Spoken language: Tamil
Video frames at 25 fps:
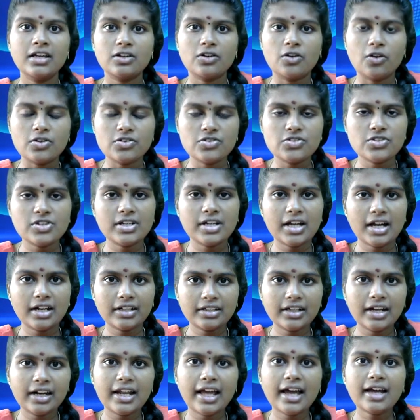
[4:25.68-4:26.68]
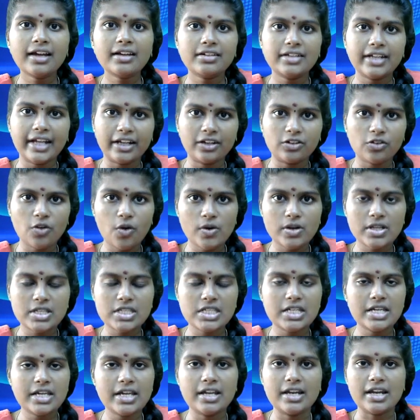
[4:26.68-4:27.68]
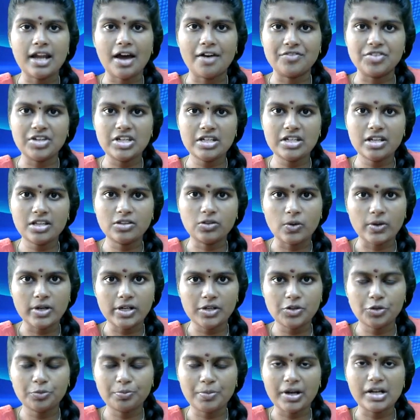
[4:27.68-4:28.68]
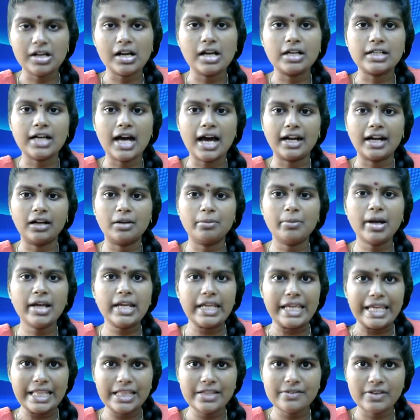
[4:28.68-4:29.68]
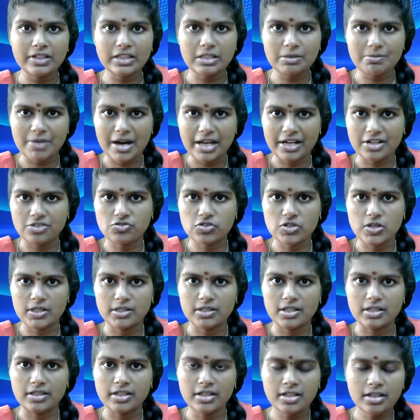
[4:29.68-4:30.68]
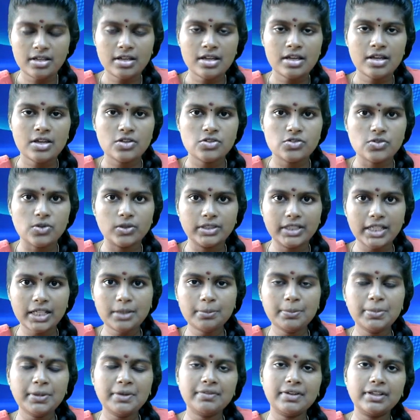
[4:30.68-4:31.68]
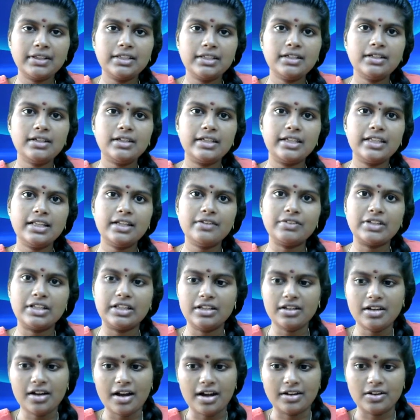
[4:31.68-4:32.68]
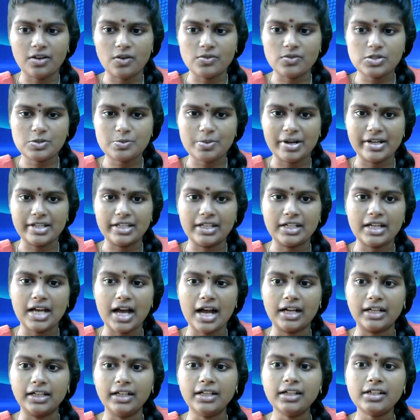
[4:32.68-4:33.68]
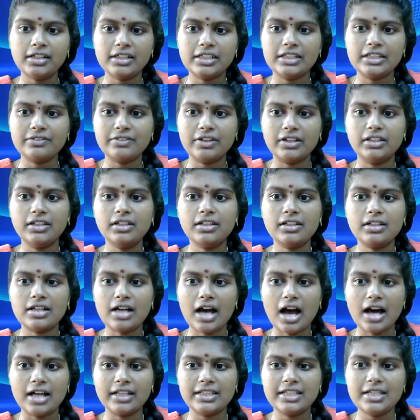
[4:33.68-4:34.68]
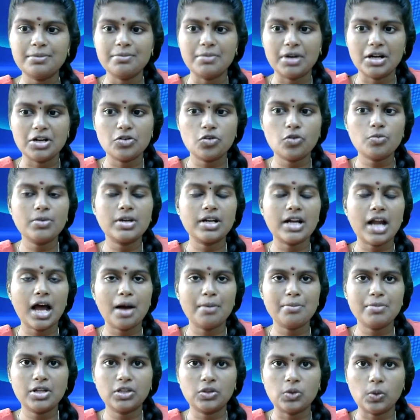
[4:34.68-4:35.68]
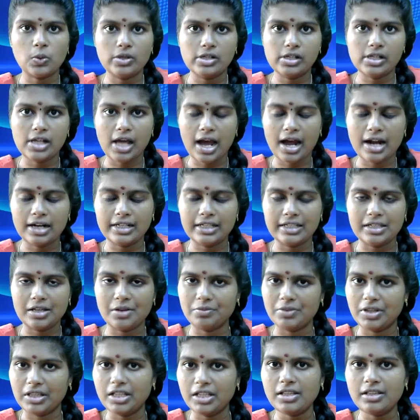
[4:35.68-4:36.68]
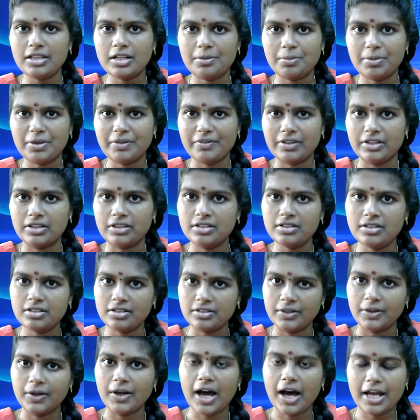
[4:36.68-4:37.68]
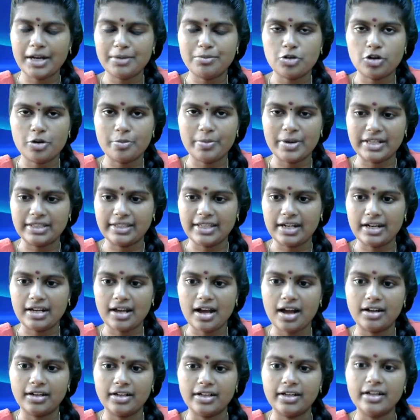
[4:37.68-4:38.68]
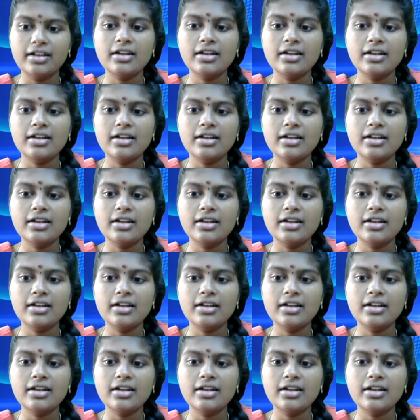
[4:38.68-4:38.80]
கொஞ்ச நாட்களாக டெக்னாலஜி நவீன தொழில்நுட்பங்கள் காரணமாக இது வந்து மறைஞ்சிருந்தது ஸோ திருப்பி வந்து இதை வந்து அனௌன்ஸ் பண்ணியிருக்காங்க இது வந்து காதி மற்றும் கிராம தொழில் ஆணையம் வந்து திருப்பி வந்து அறிமுகப்படுத்தியிருக்காங்க